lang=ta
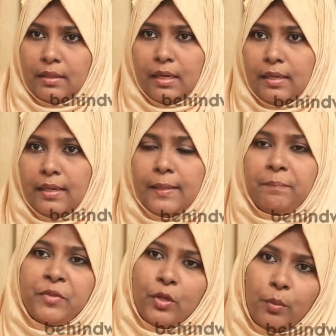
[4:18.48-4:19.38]
காணலை
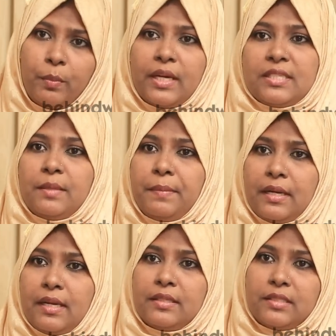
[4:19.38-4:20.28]
ரொம்ப
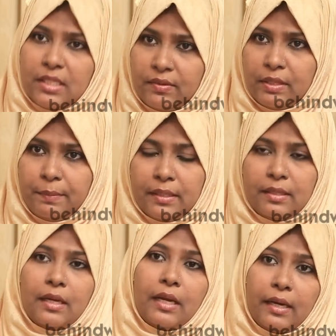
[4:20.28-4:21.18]
கஷ்டப்படுறாரு
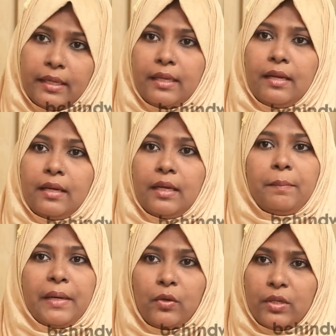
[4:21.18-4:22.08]
சித்திரவதைப்படுத்துகிறாங்க அடிக்கிறாங்க
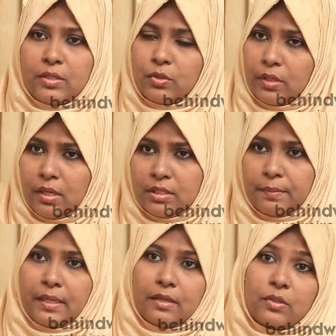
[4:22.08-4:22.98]
பணம் இல்லைன்னு சொல்லிட்டு
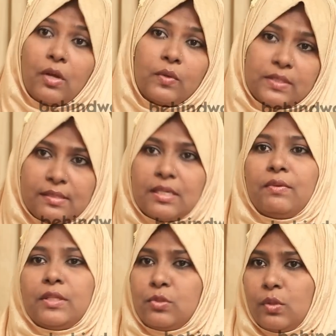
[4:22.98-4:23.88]
டார்ச்சர் பண்ணுறாங்க சொல்லிட்டு அவங்க
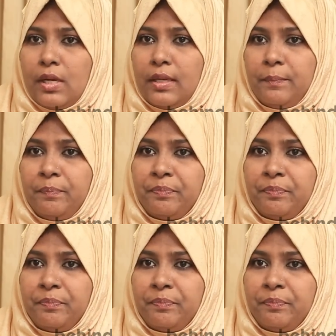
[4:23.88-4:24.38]
சிஸ்டர் வந்து சொல்கிறாங்க